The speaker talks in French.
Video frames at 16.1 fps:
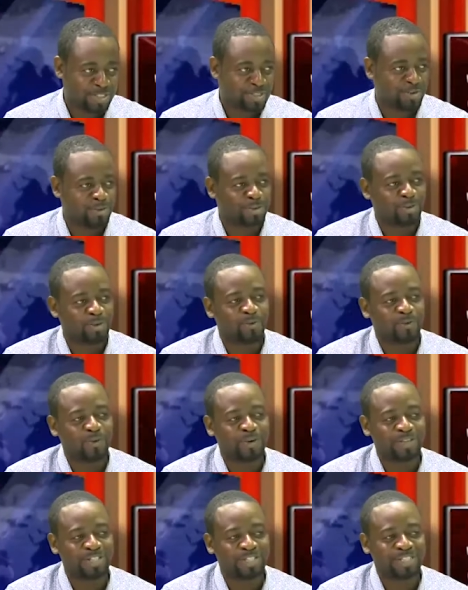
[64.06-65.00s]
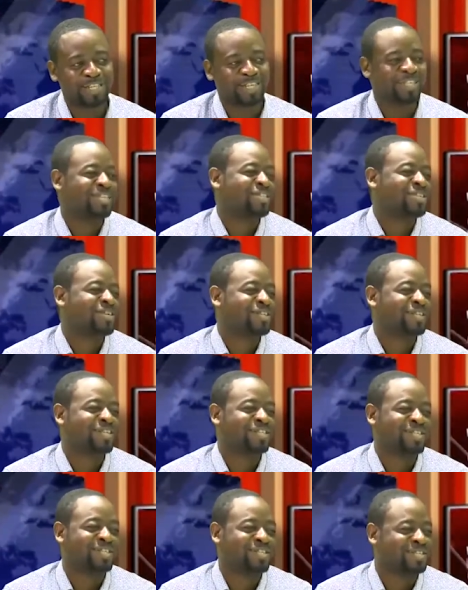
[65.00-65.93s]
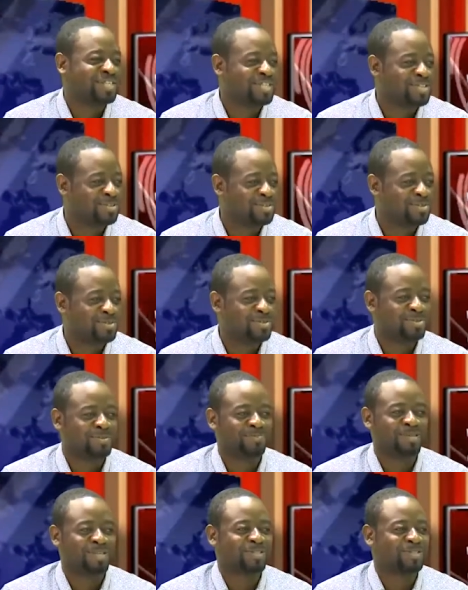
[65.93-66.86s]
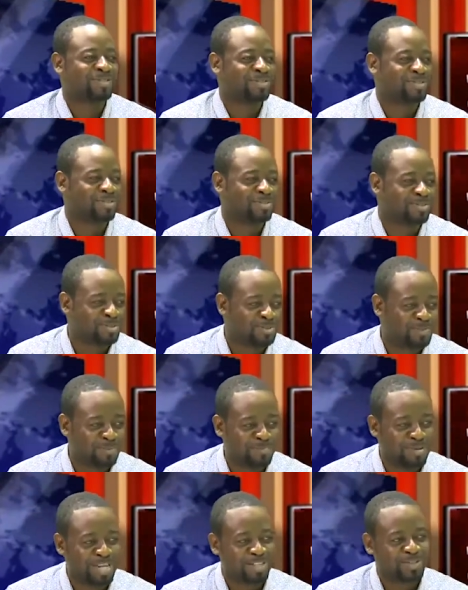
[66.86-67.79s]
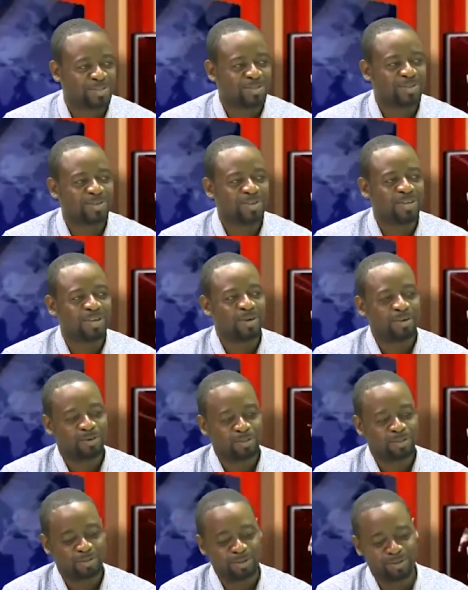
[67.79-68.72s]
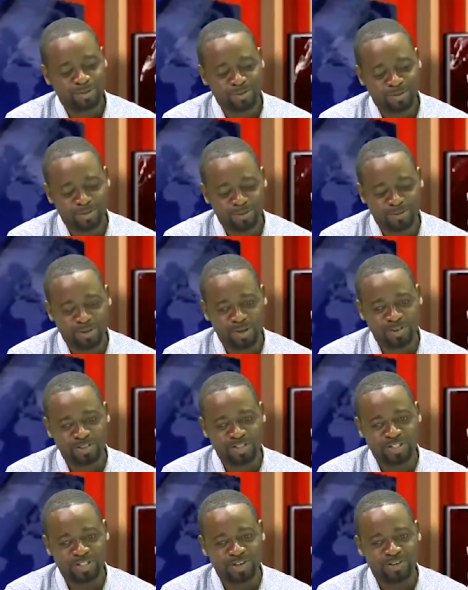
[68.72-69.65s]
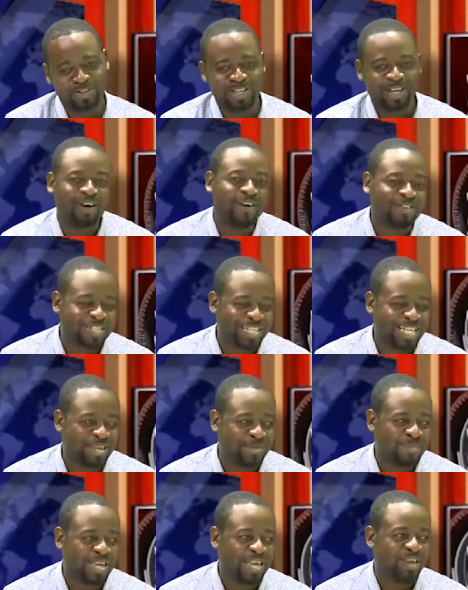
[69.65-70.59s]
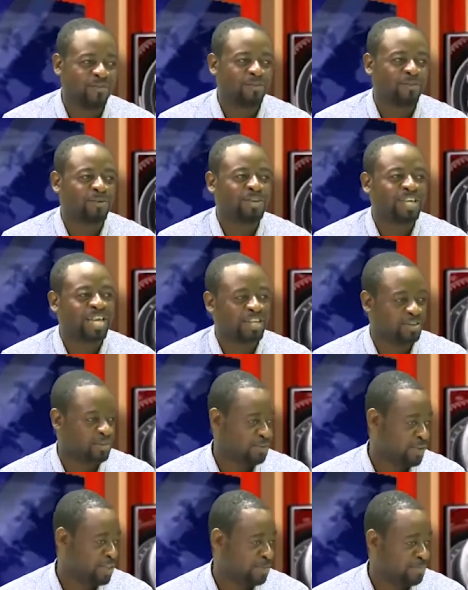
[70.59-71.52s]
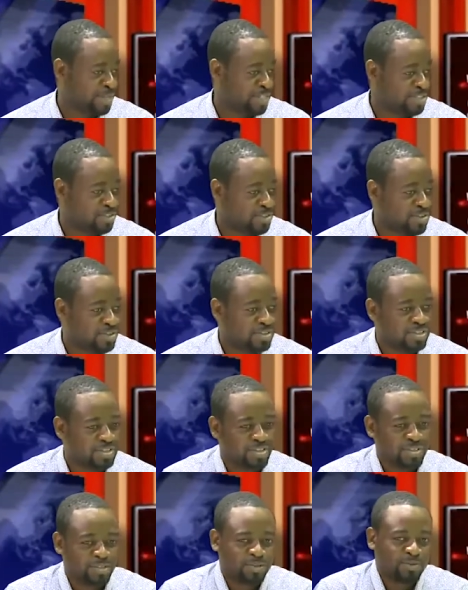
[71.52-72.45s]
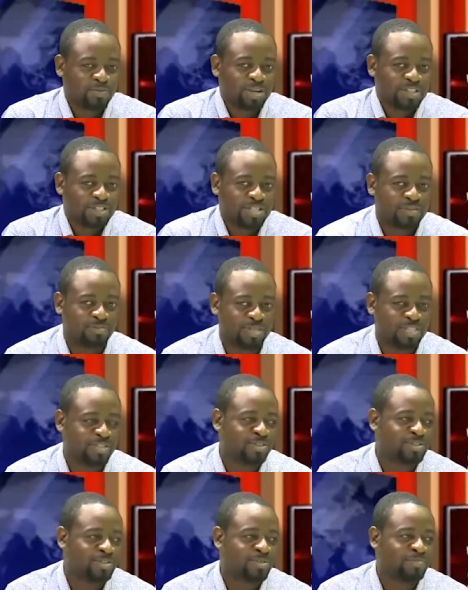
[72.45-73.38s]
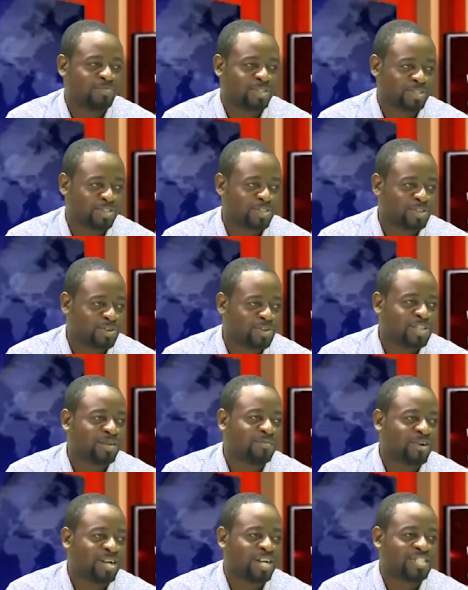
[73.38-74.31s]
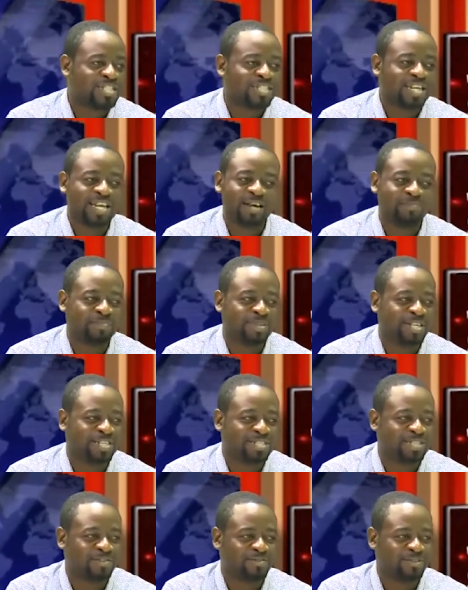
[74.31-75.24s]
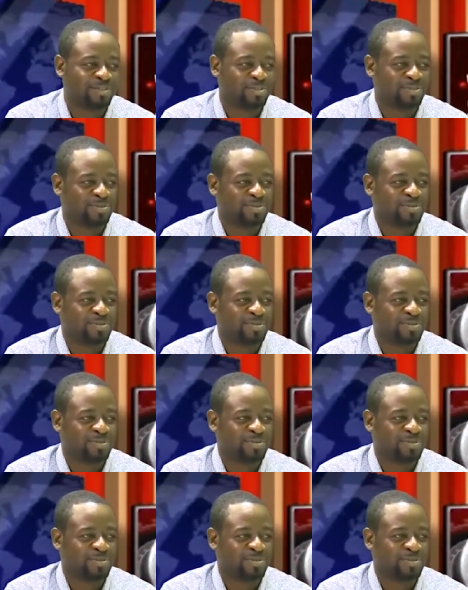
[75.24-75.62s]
qu'autrefois, on disait que les chantres étaient des tétis, de personnes qui ne suivaient pas Dieu. Aujourd'hui, lorsque nous voyons des chantres, entre guillemets, évoluer à devenir pasteur, je crois que c'est une bénédiction, parce qu'ils sont d'abord chrétiens et appelés à servir Dieu.